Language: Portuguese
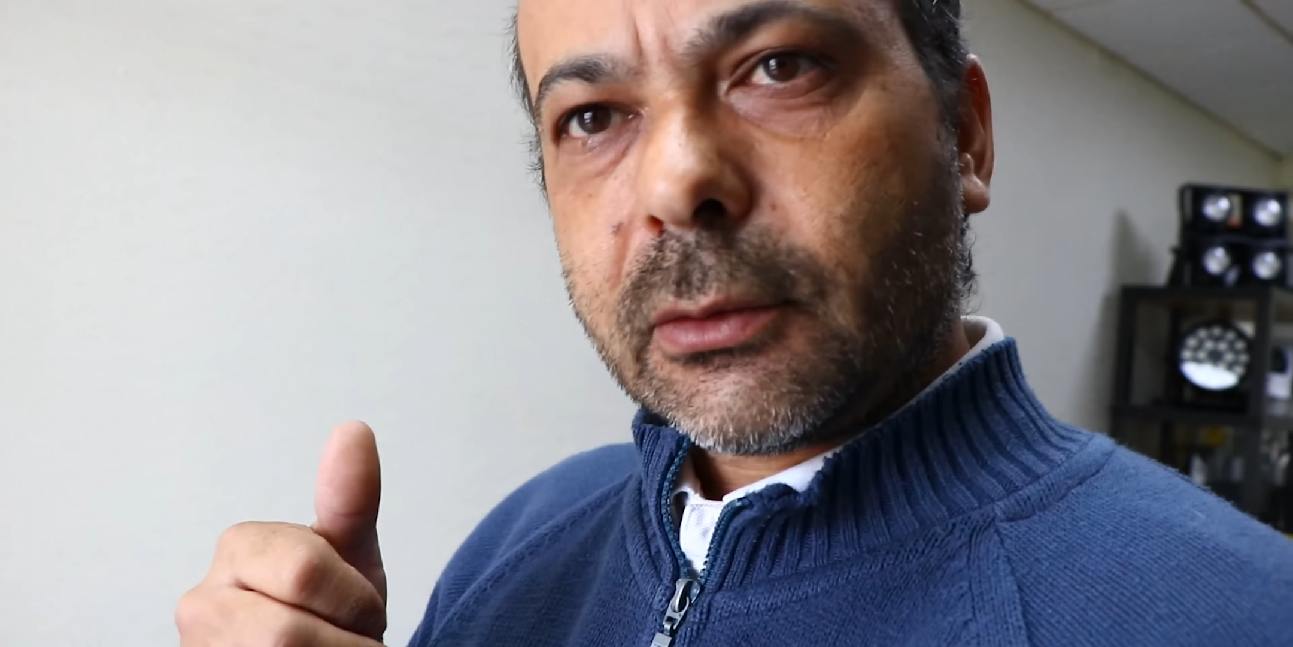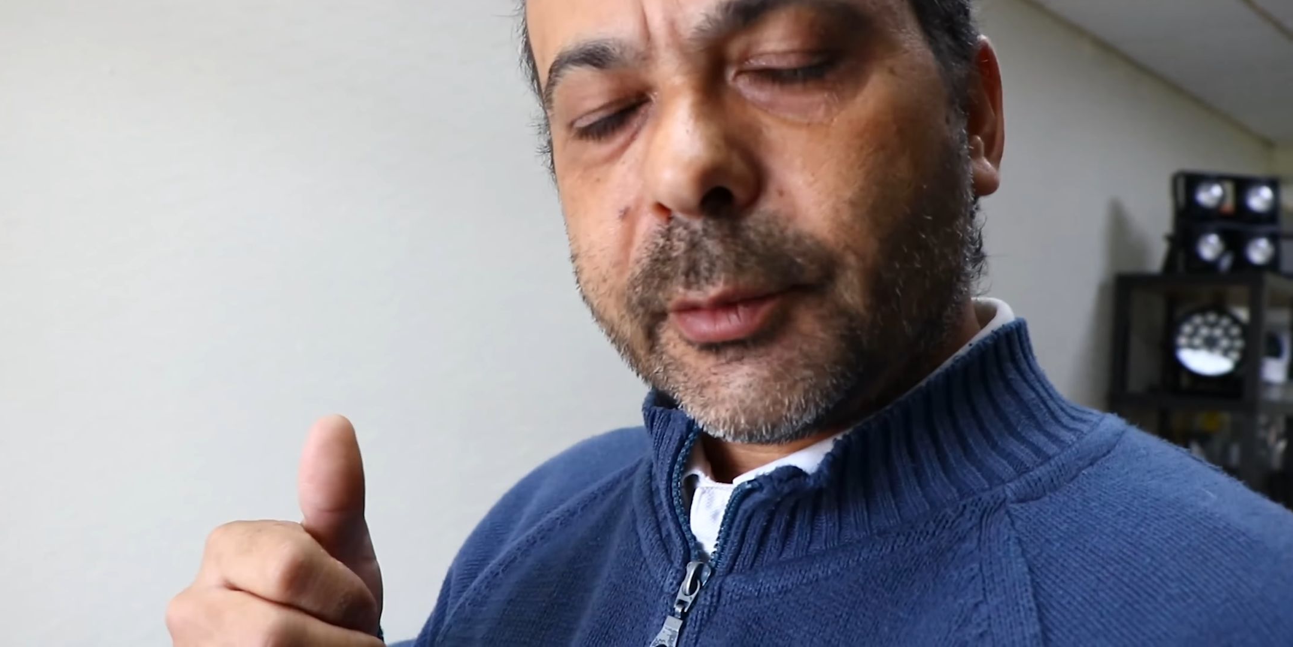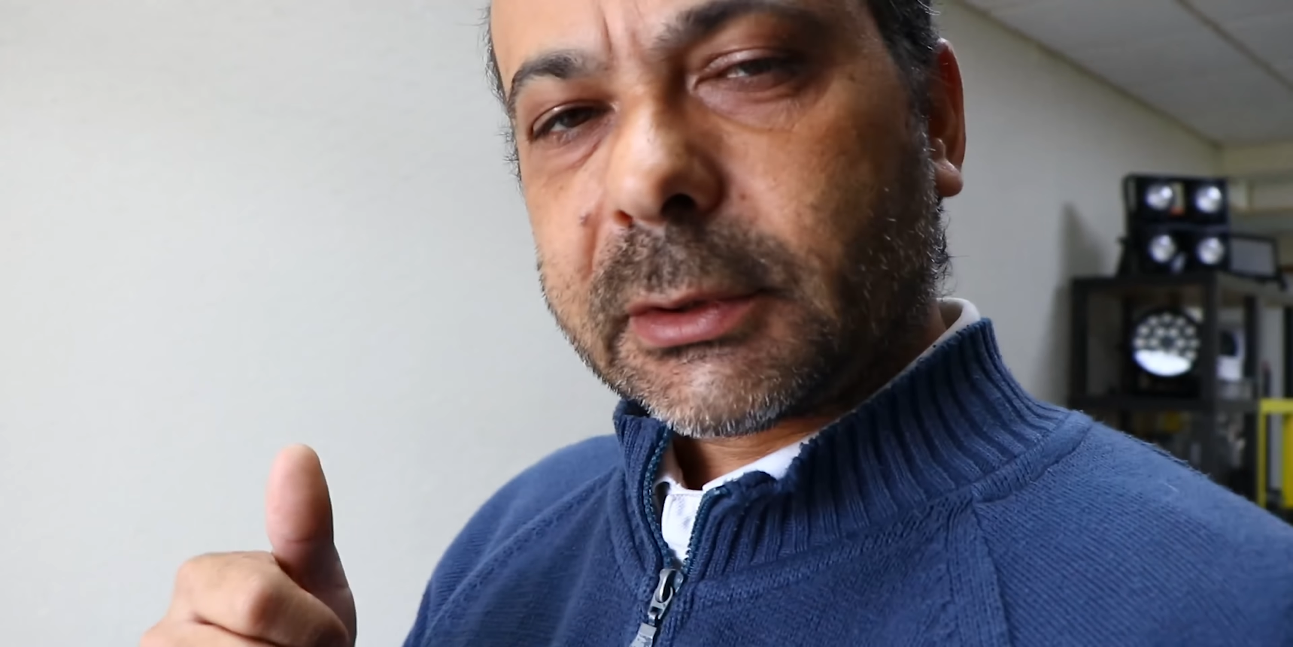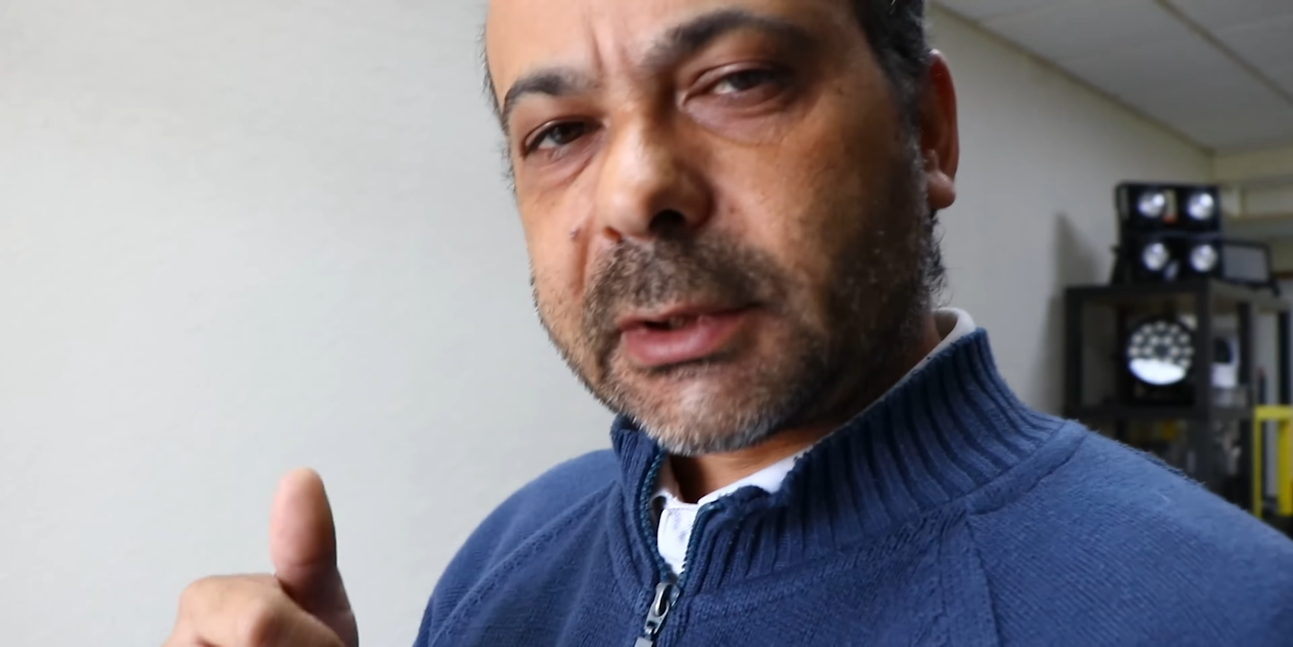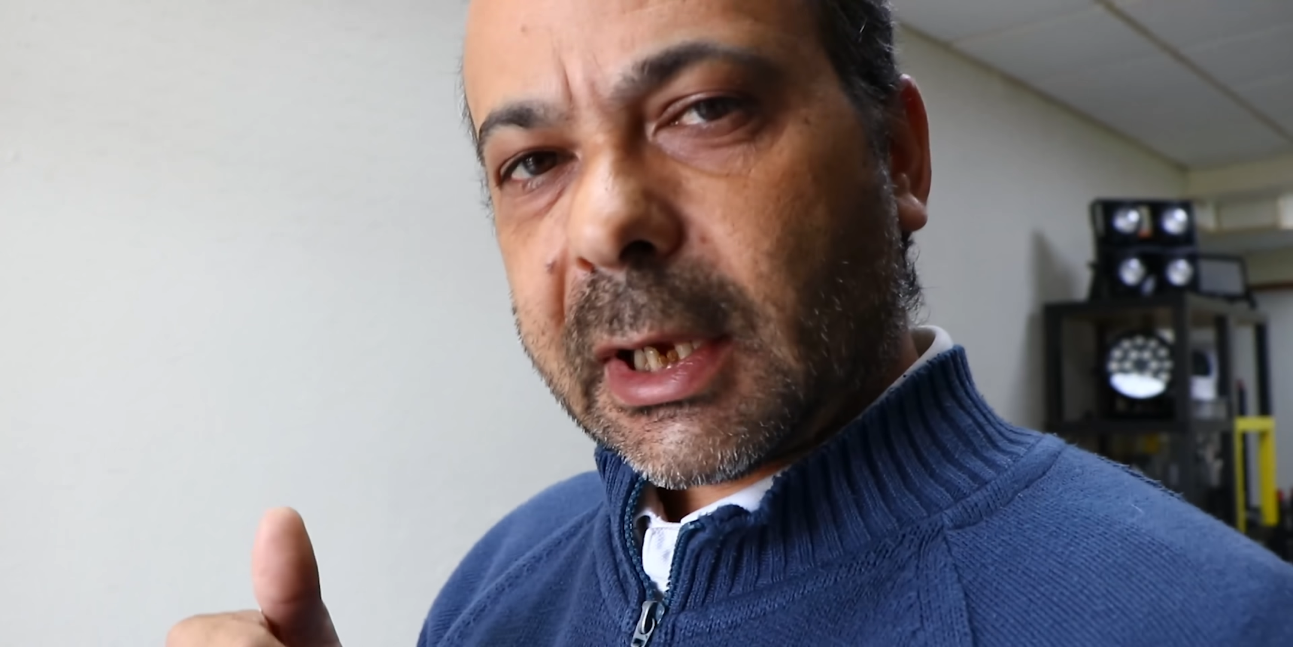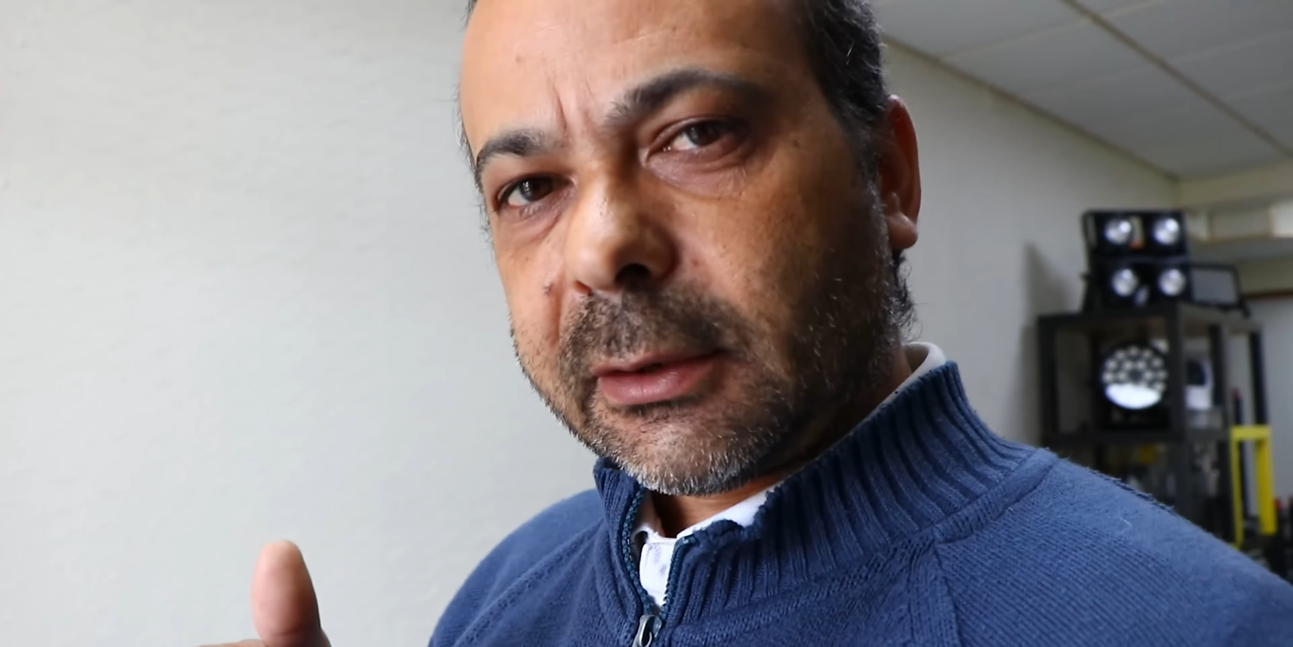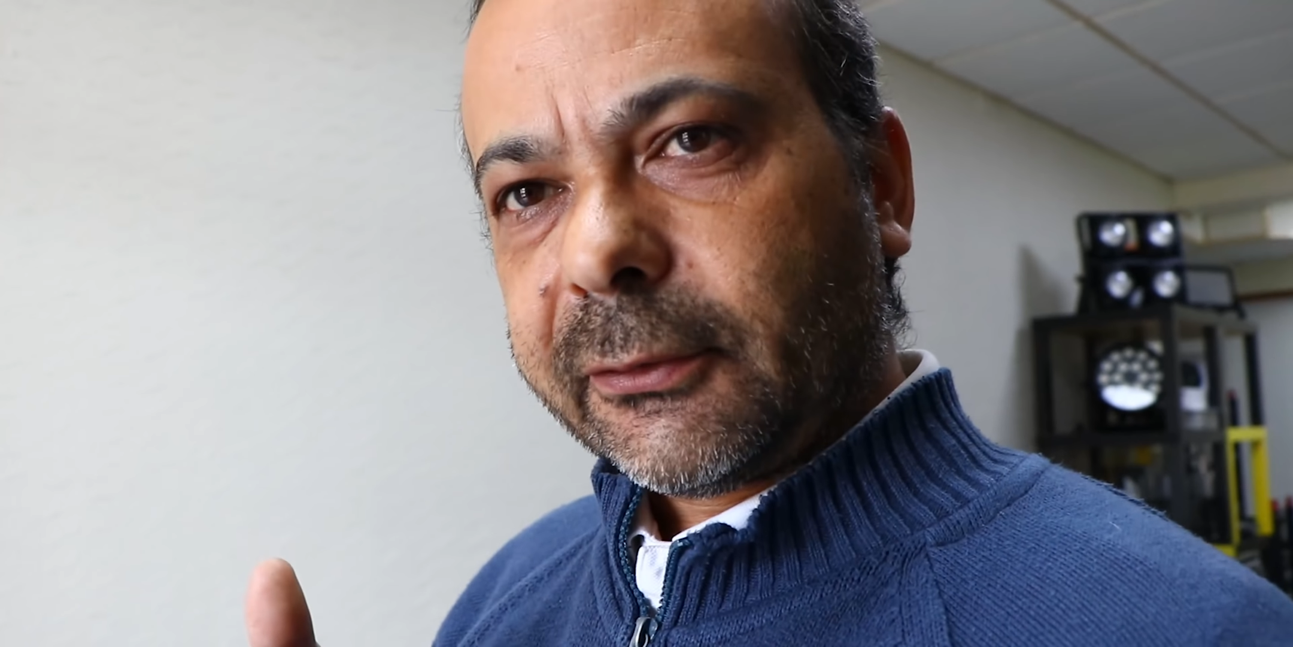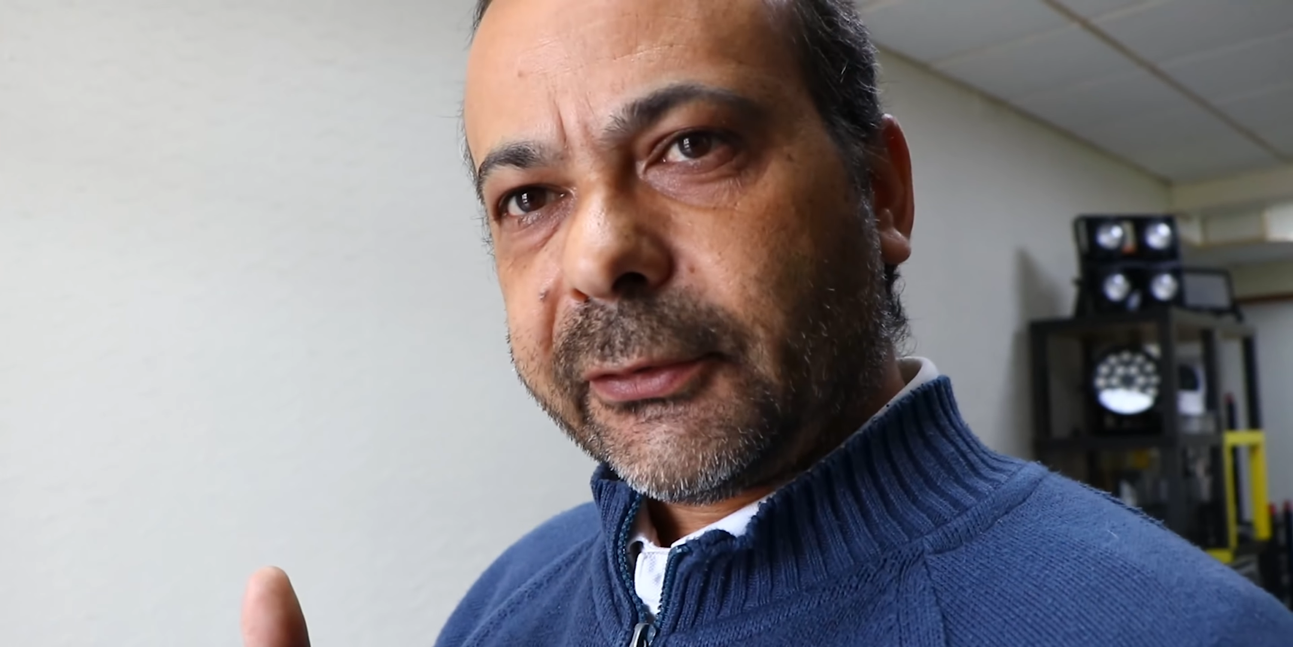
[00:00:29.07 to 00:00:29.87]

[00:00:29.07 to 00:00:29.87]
comentário